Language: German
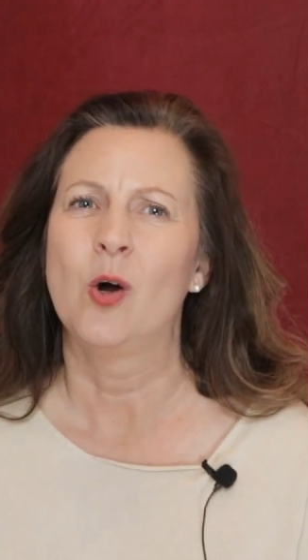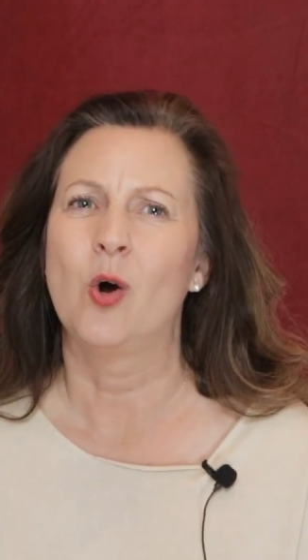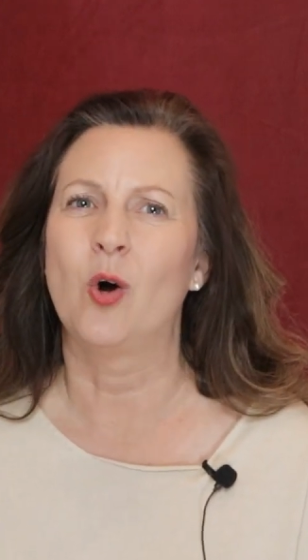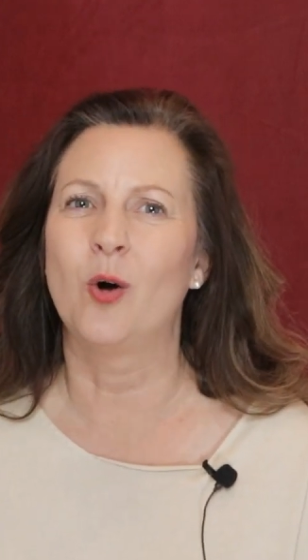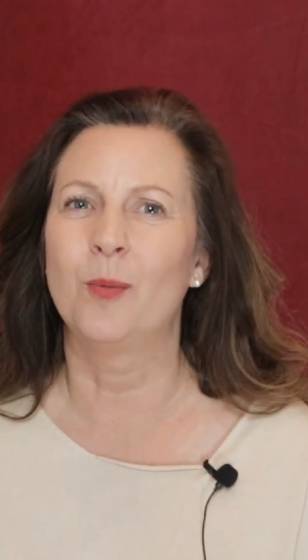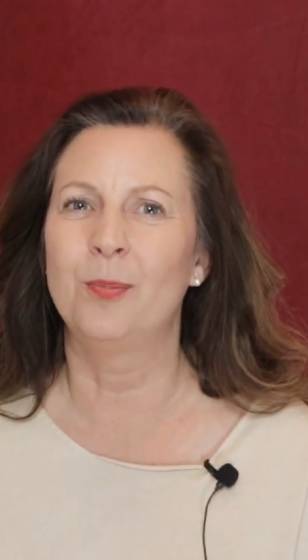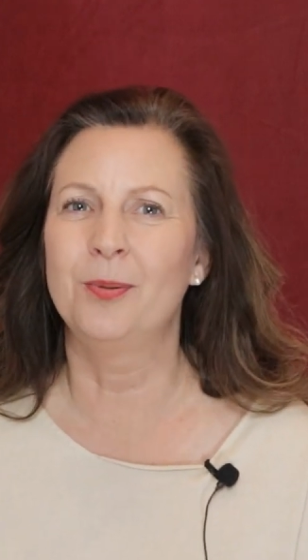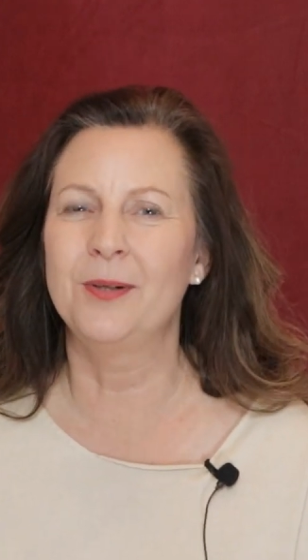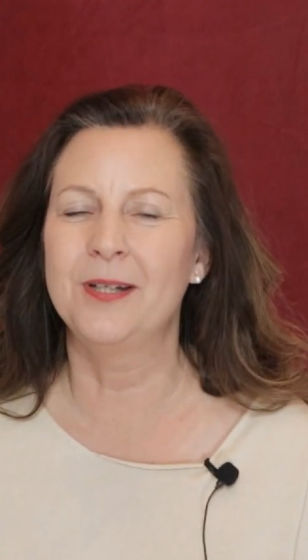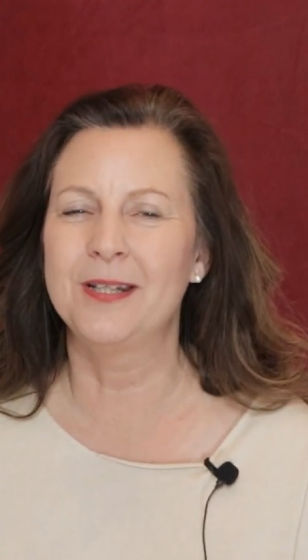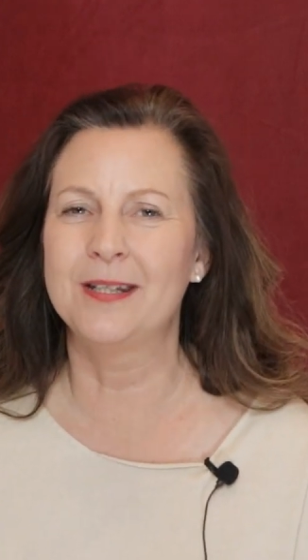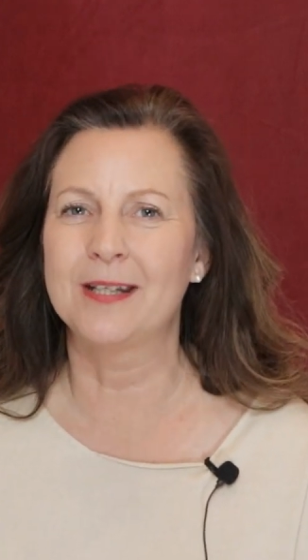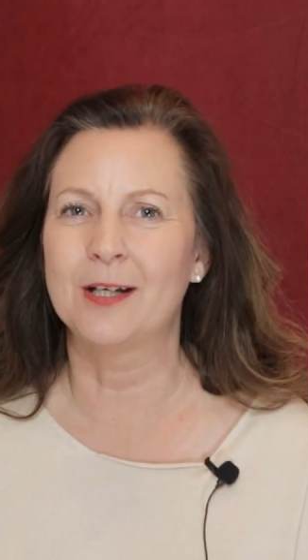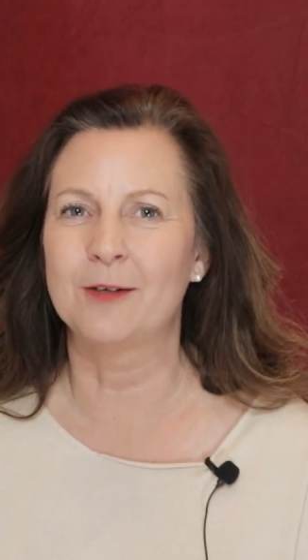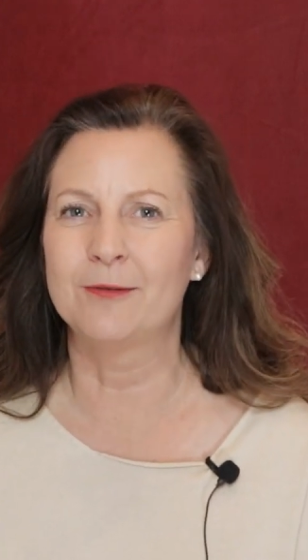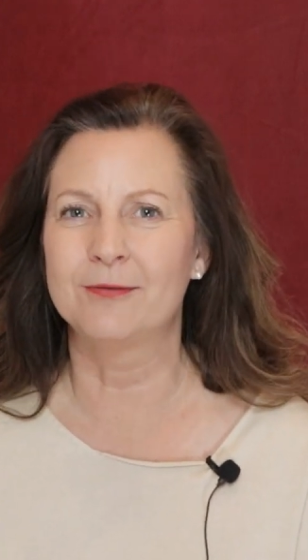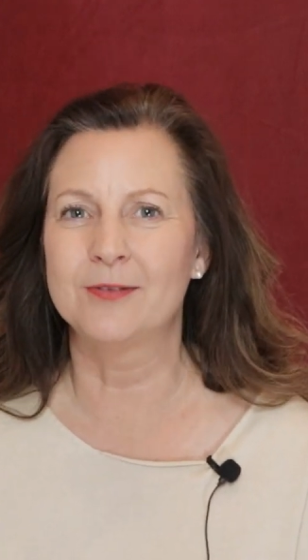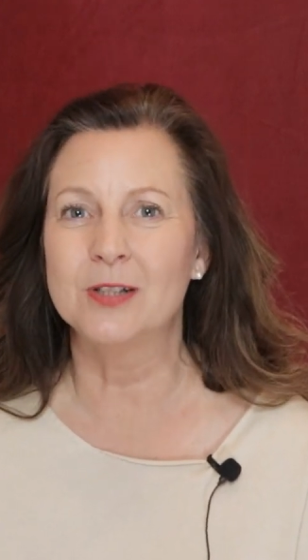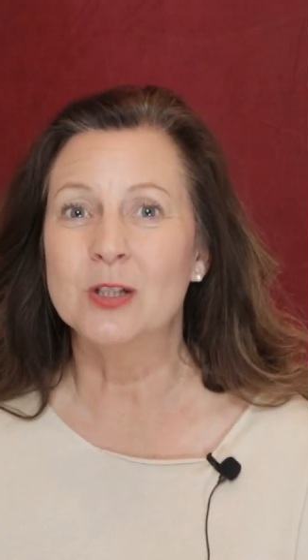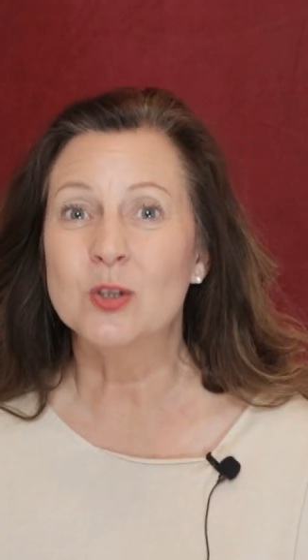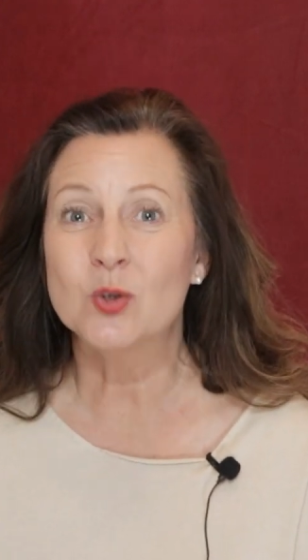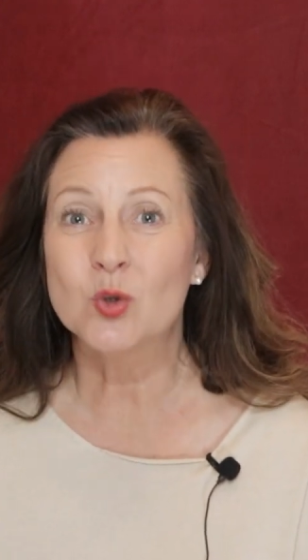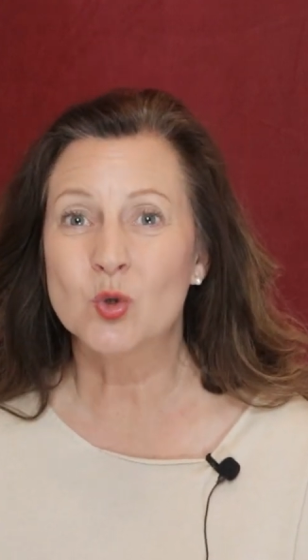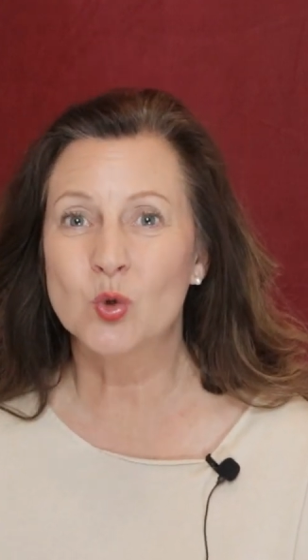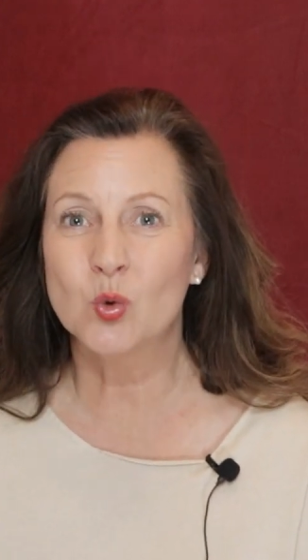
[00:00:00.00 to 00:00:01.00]
ob ich auf
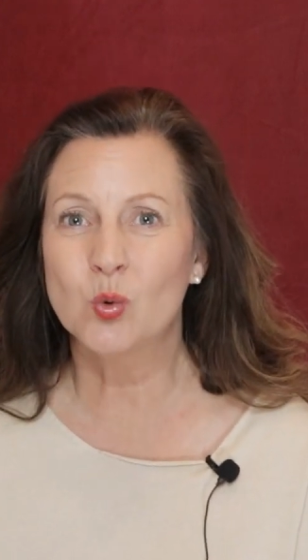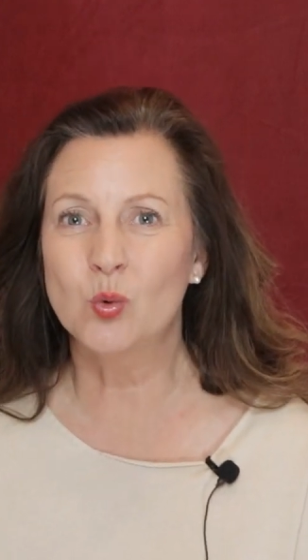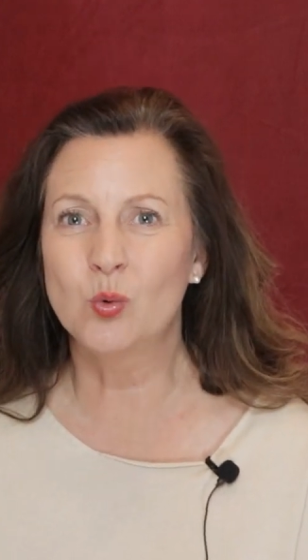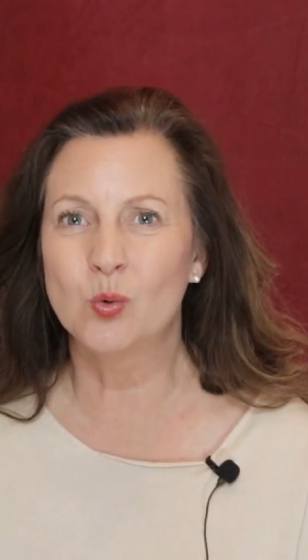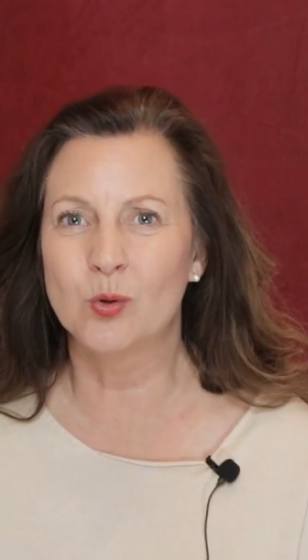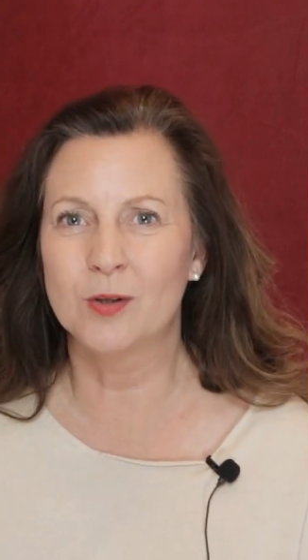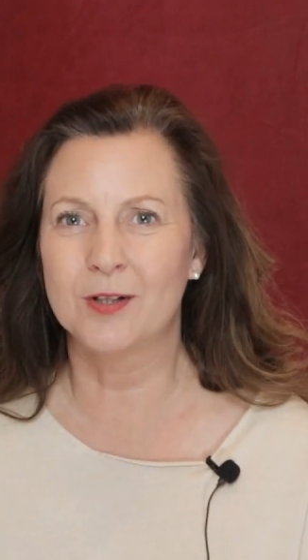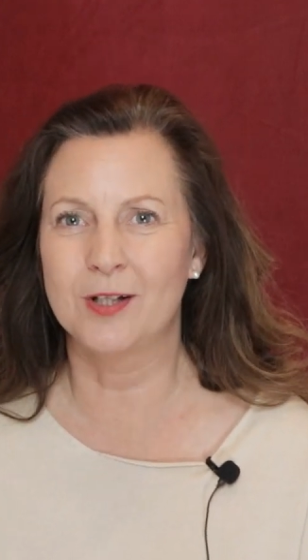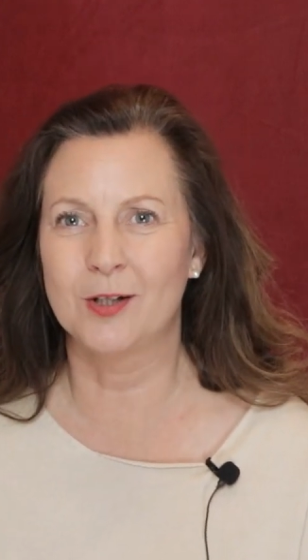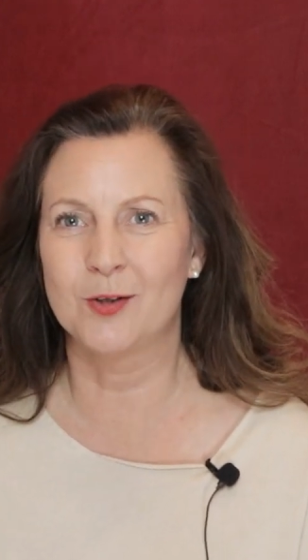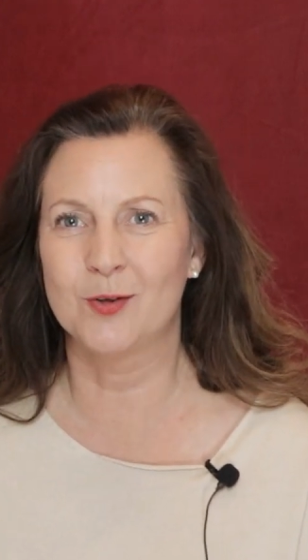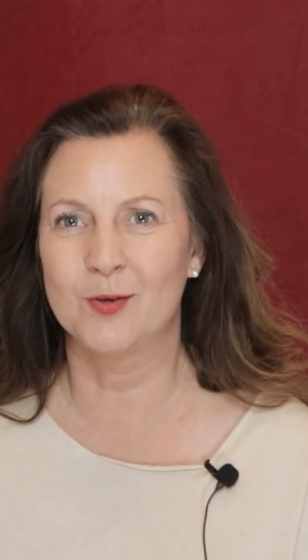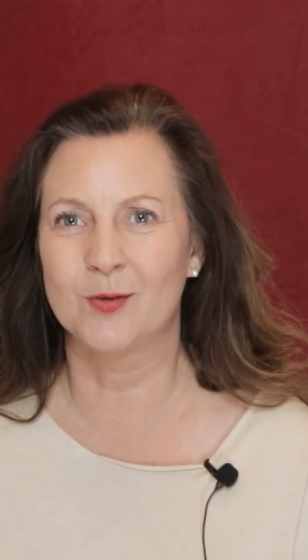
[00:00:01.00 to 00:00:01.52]
den Zug der